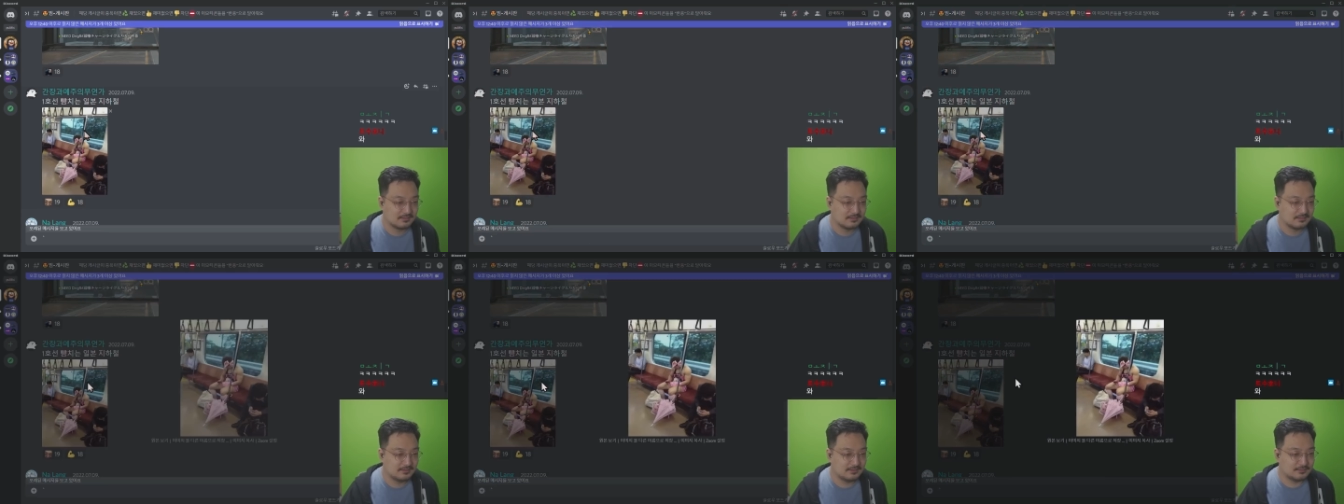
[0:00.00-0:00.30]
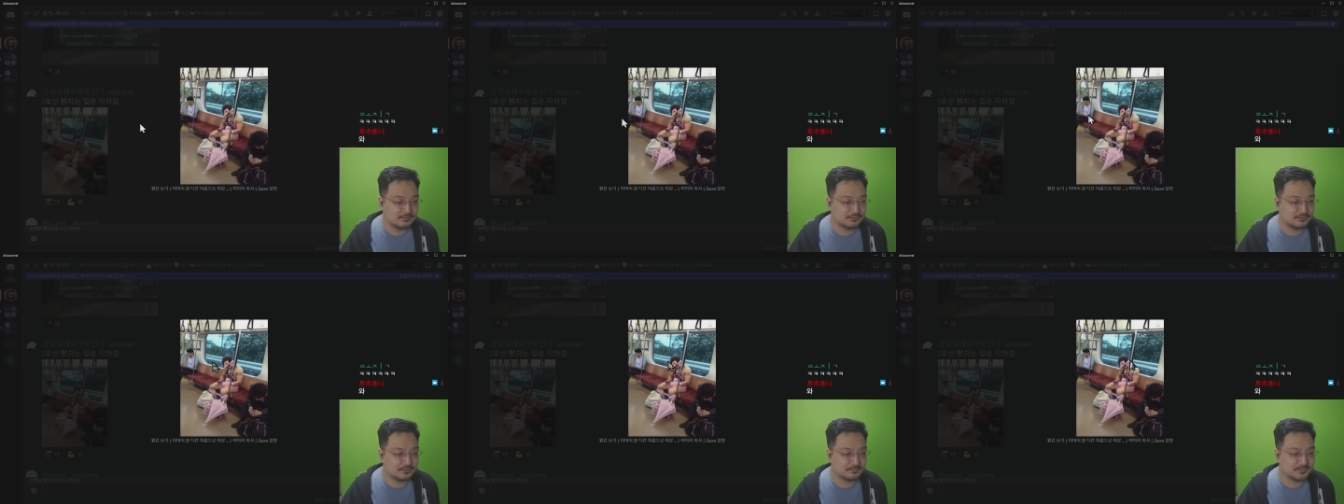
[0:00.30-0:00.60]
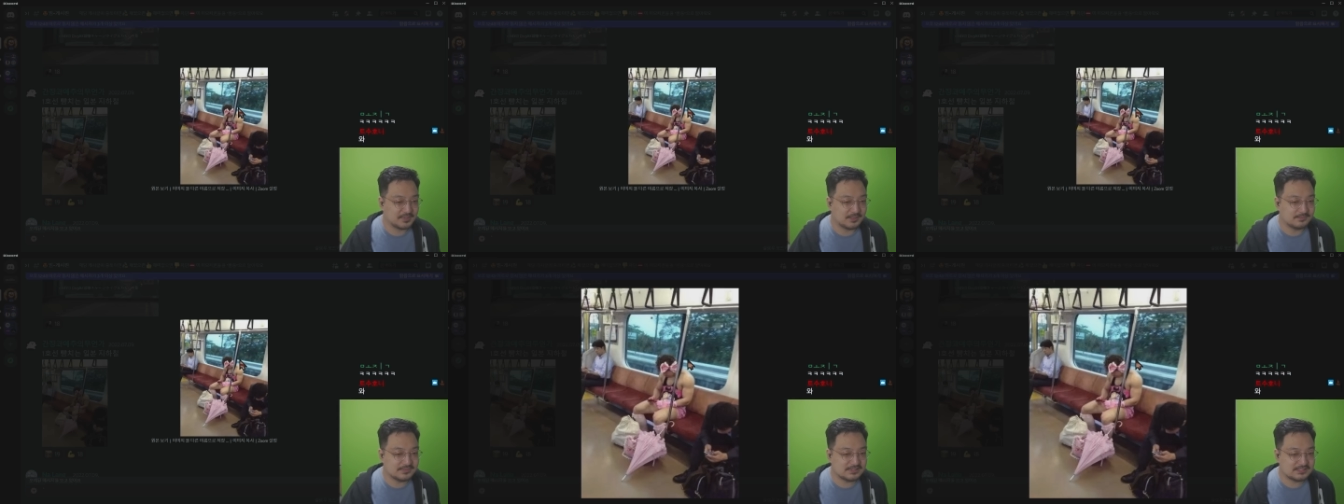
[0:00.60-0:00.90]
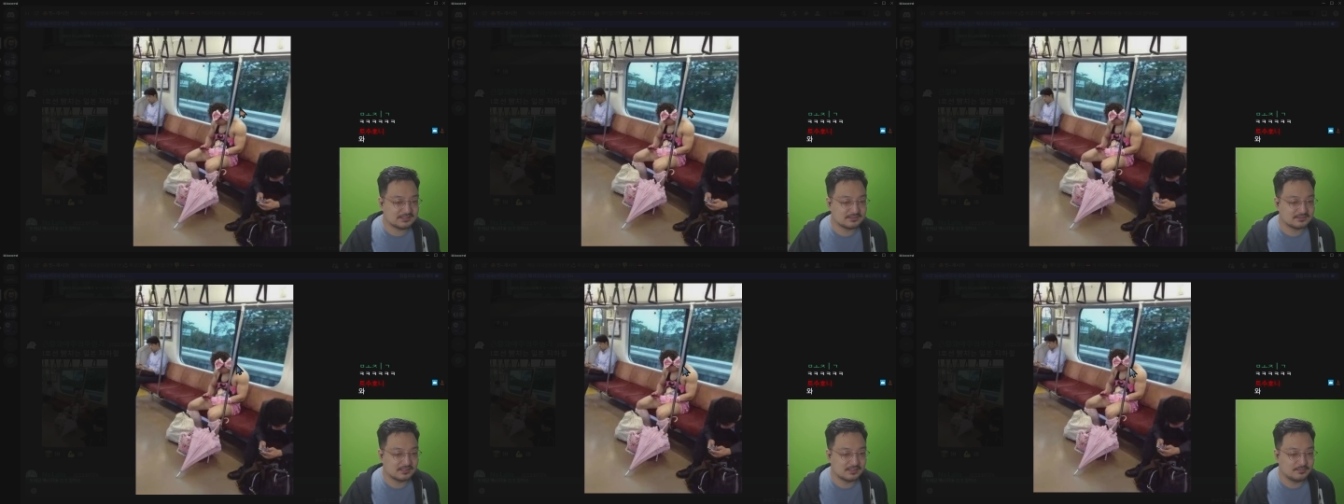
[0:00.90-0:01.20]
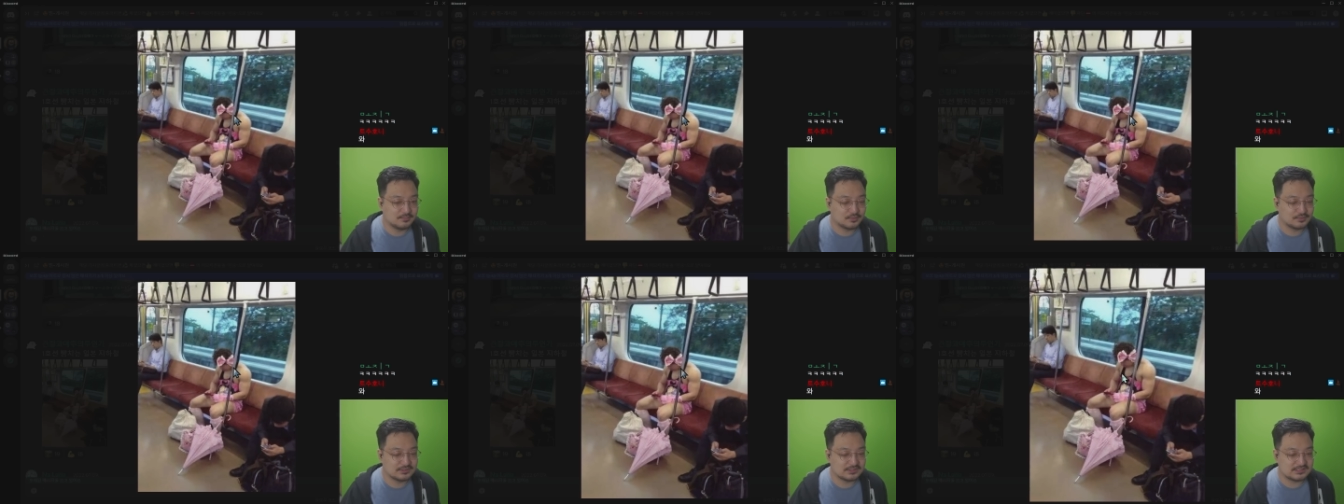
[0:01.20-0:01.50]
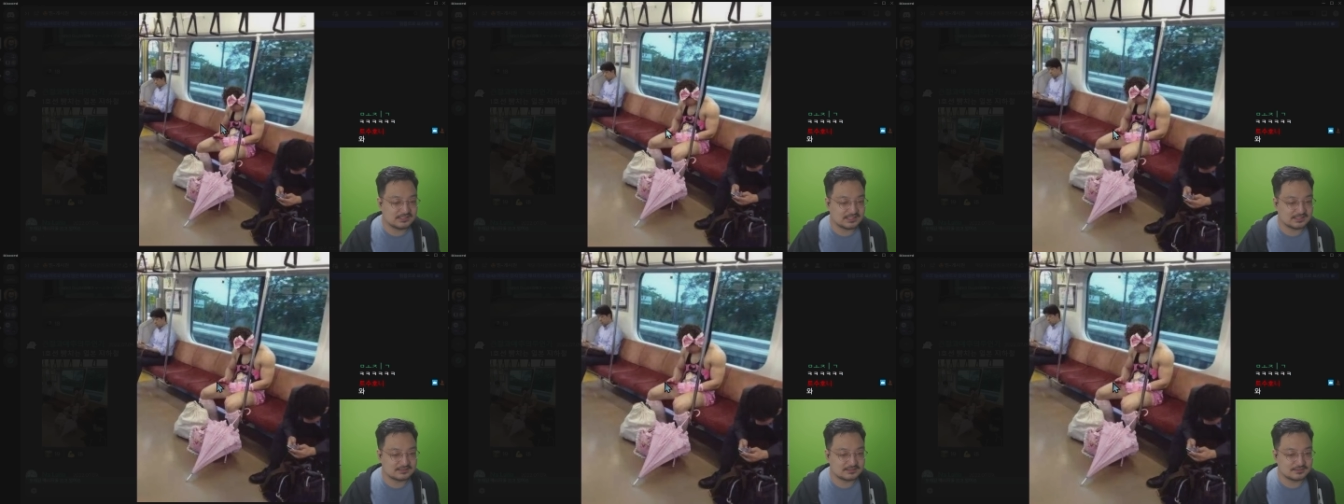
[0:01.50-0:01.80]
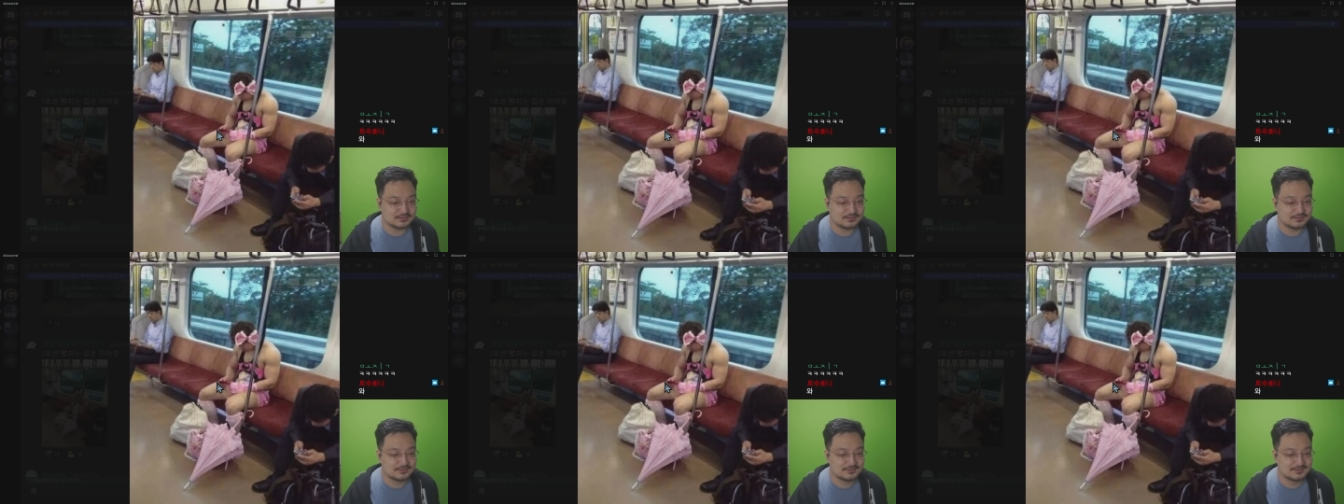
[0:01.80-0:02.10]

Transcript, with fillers: 일 호선 뺨치는 일본 지하철.